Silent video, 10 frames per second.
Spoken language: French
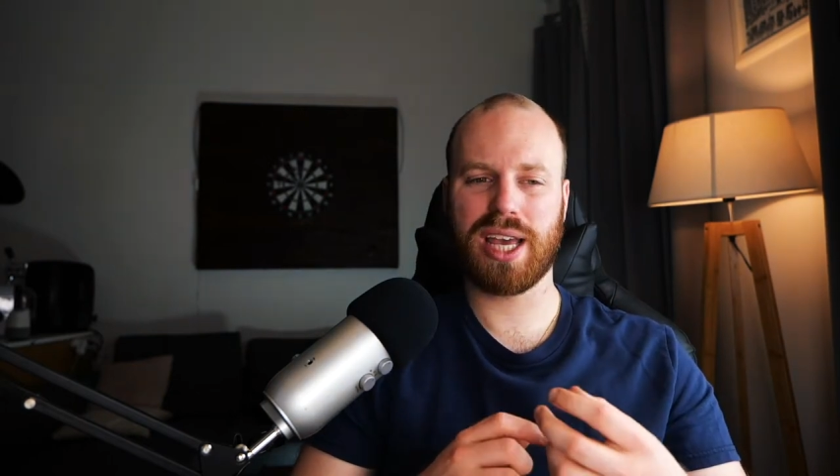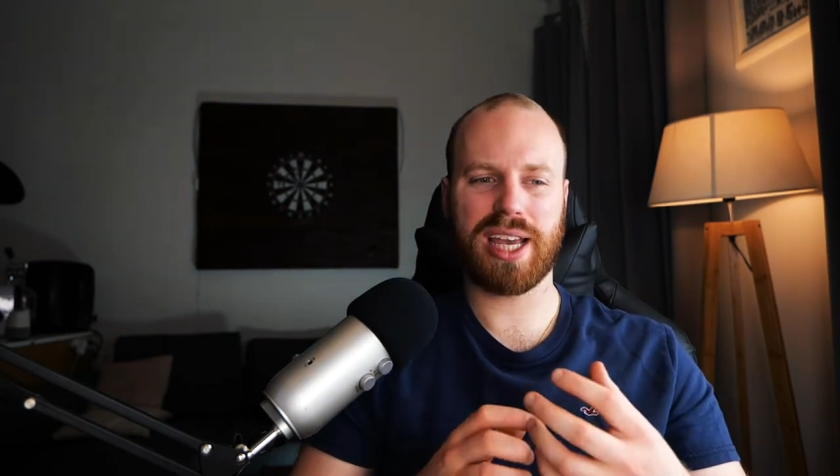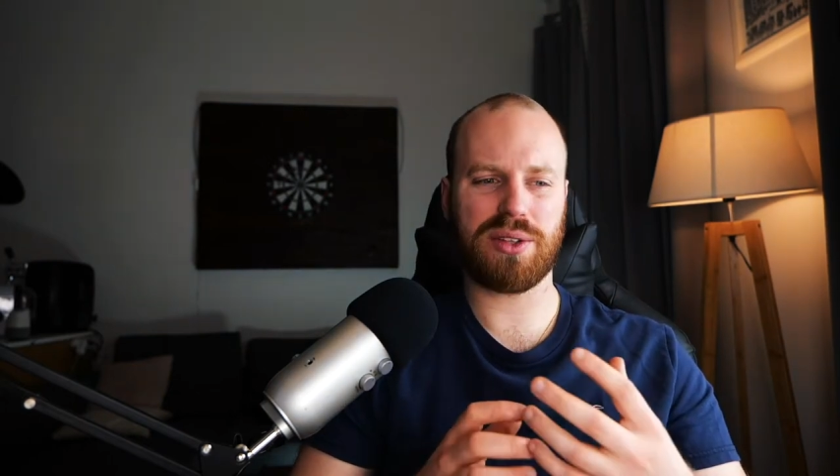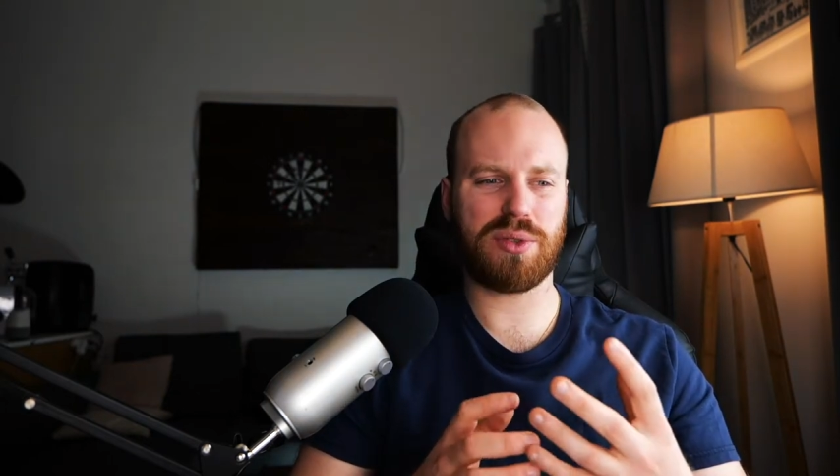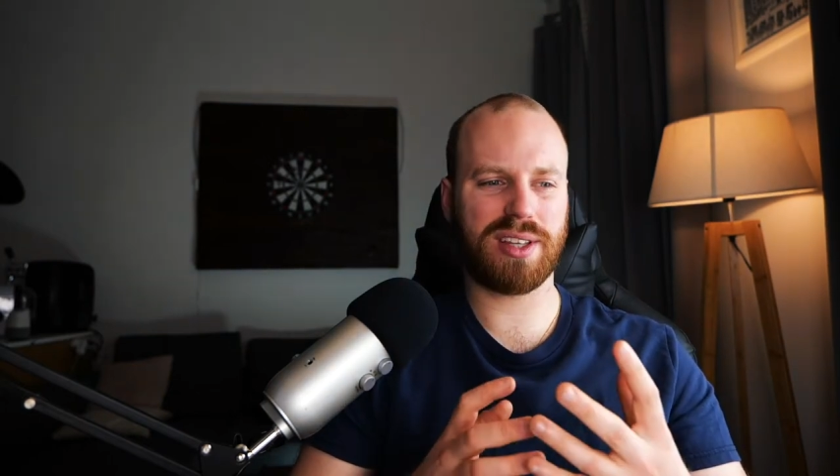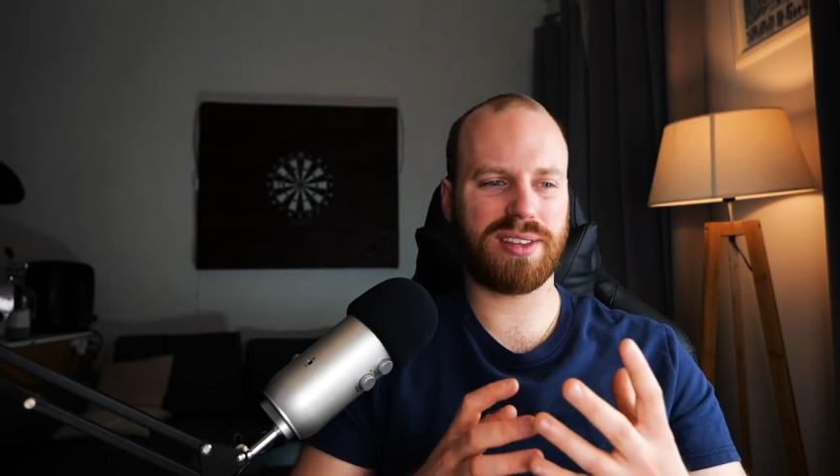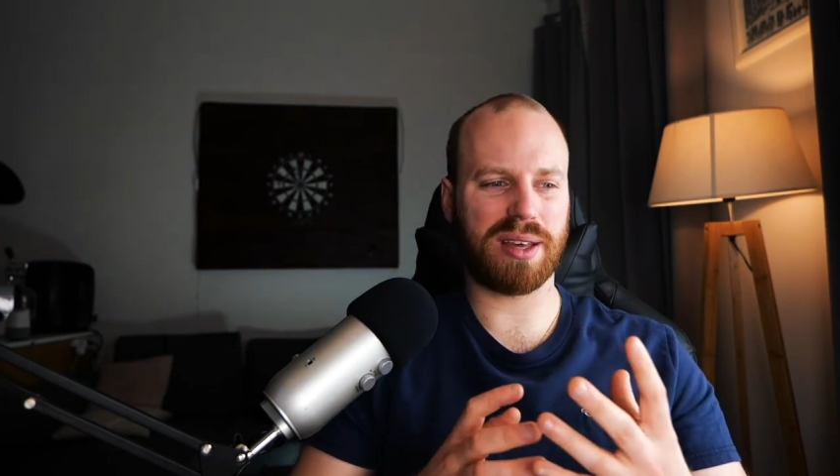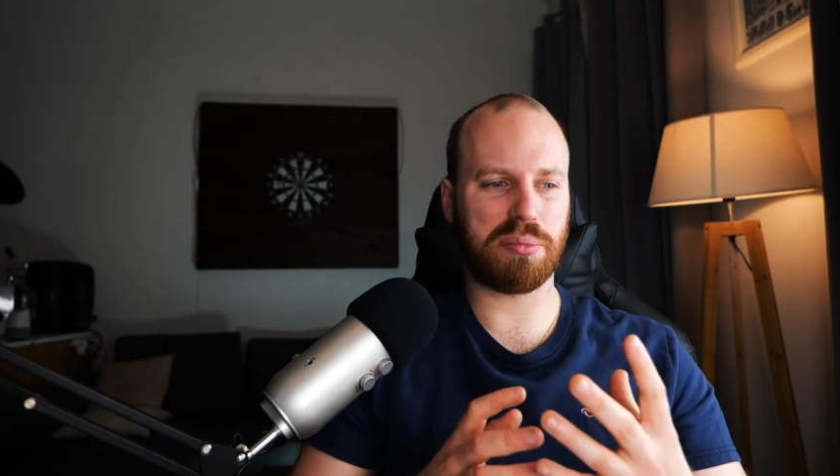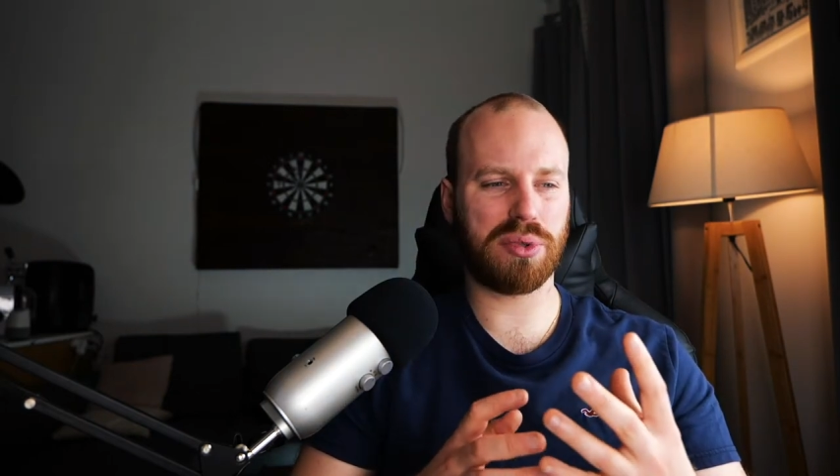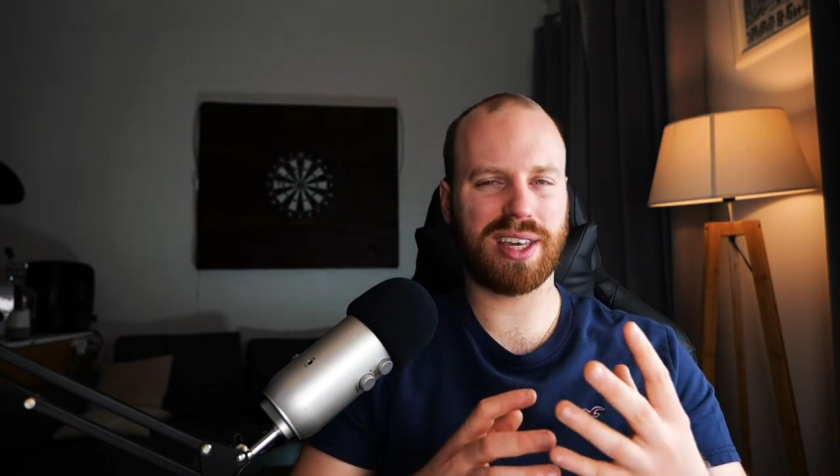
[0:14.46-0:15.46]
et tu sais, t'es
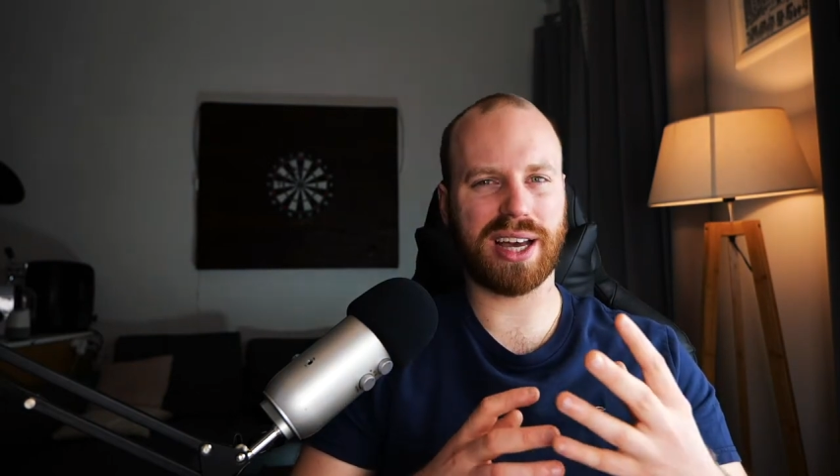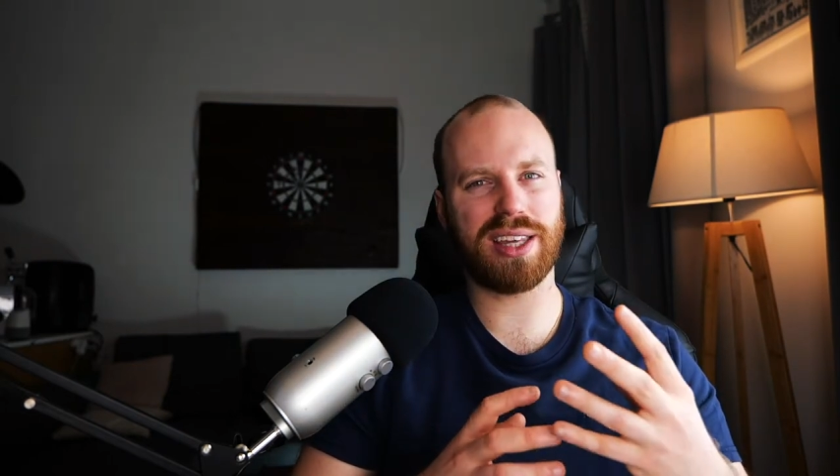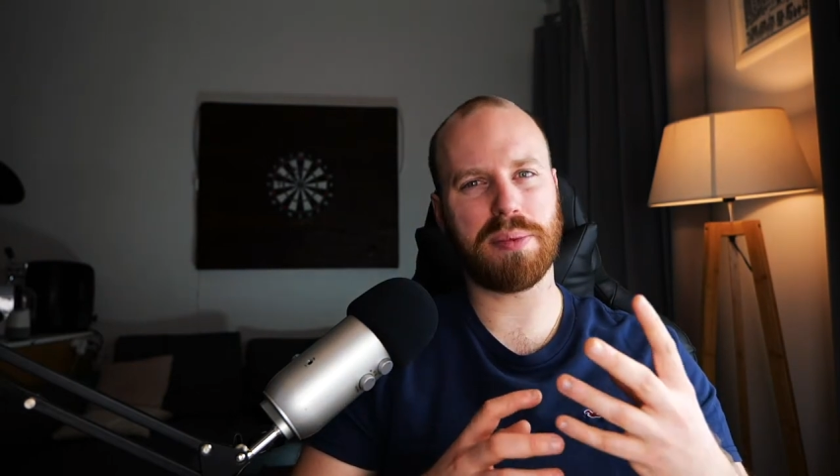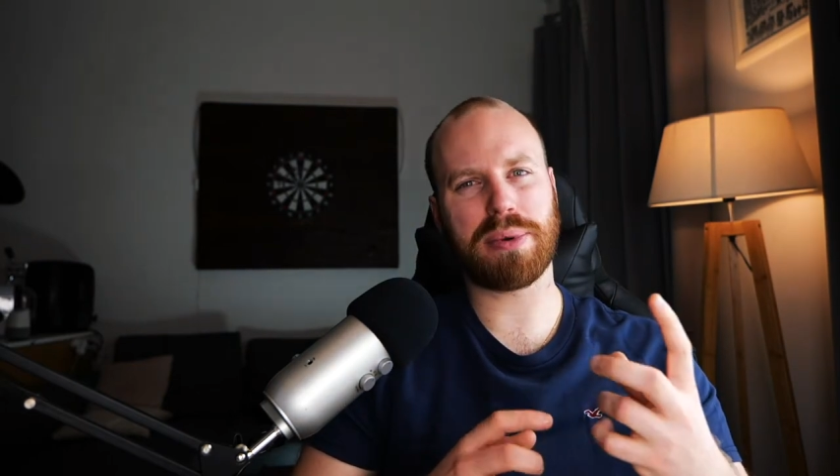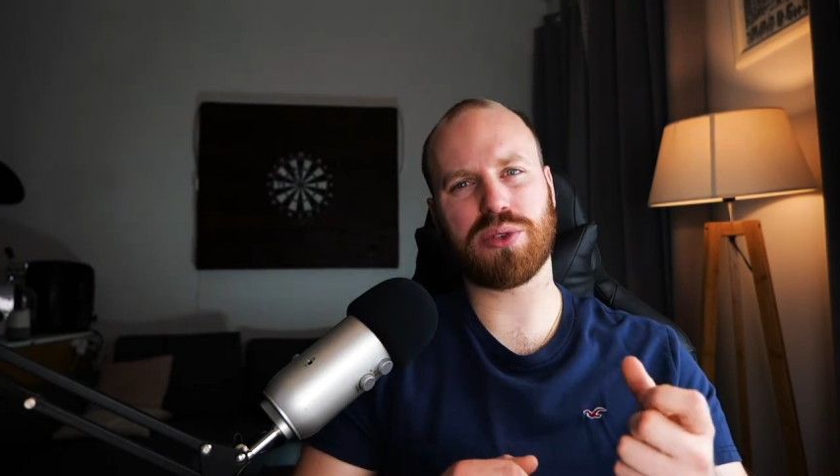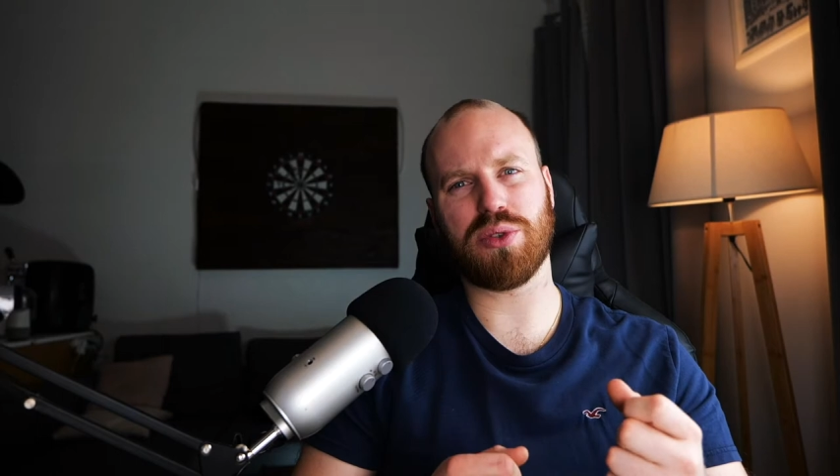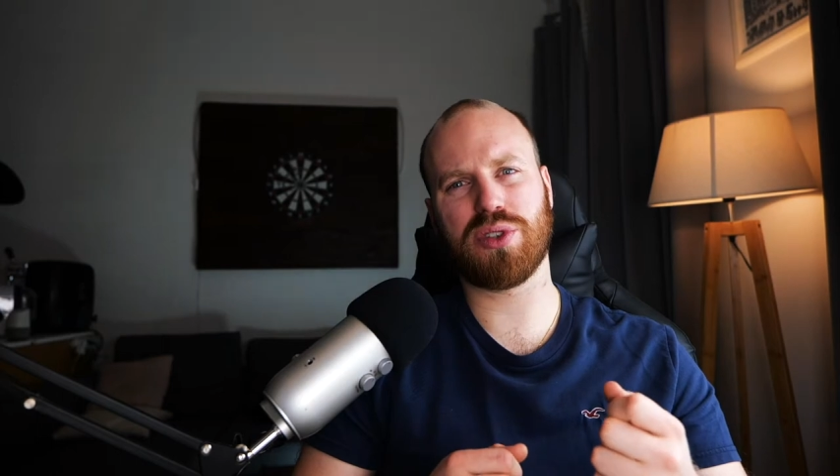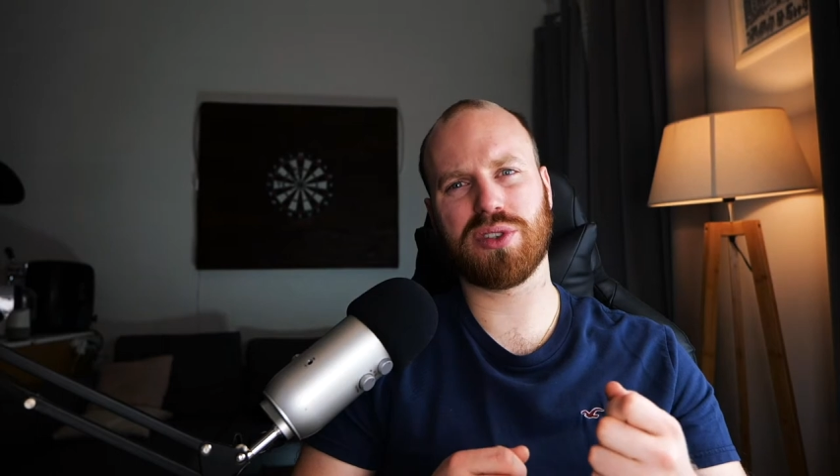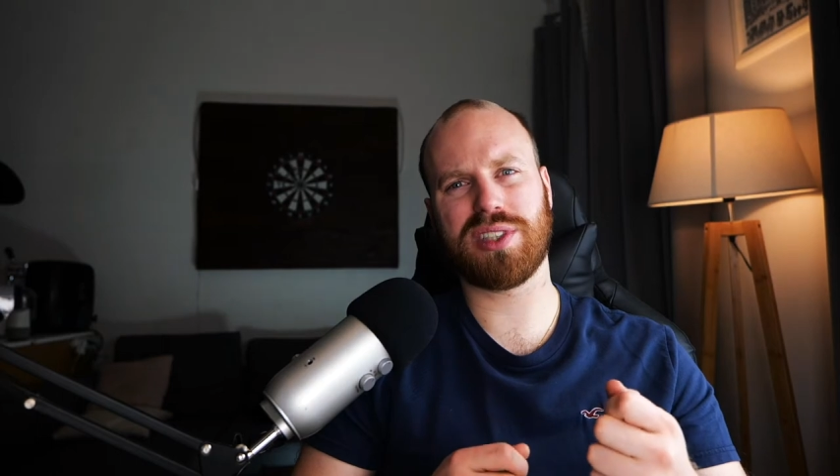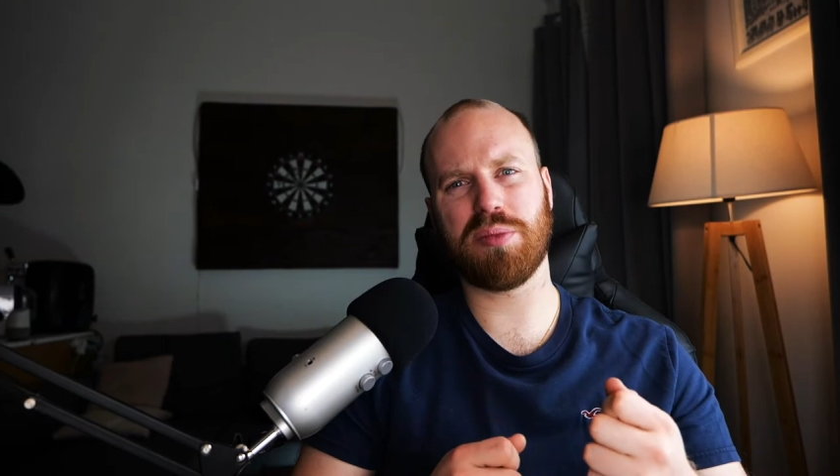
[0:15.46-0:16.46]
un peu tiraillé par ce
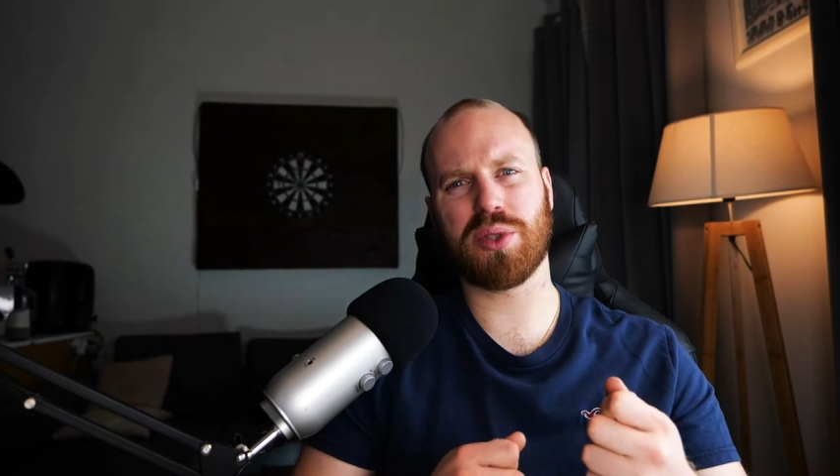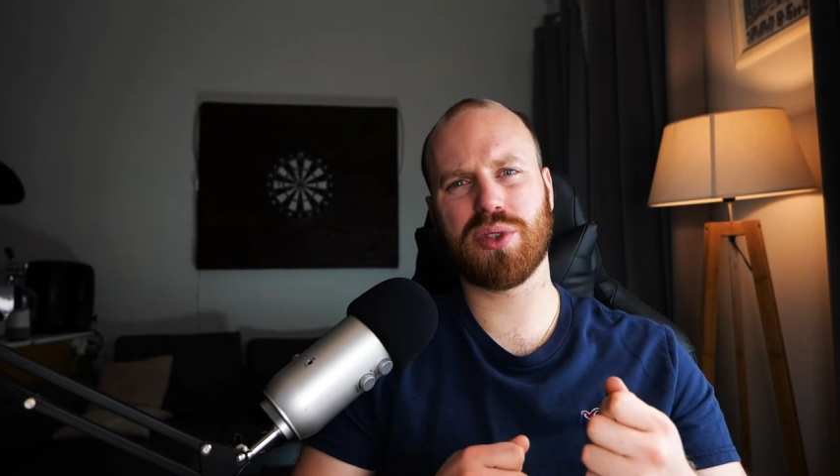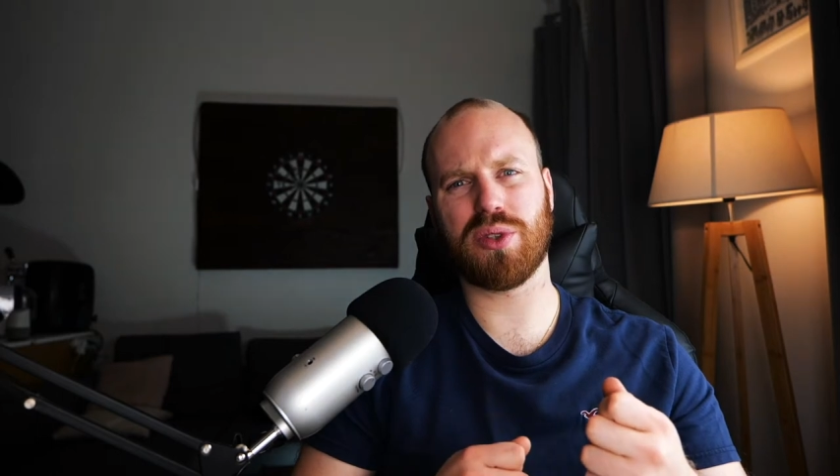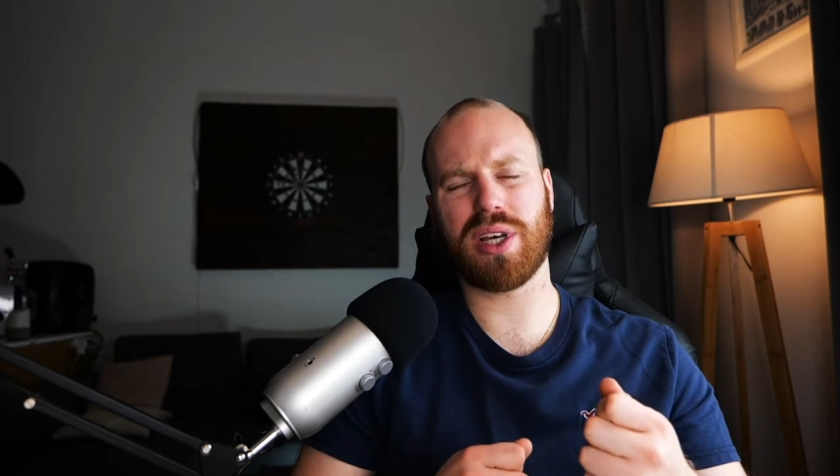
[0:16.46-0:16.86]
sentiment de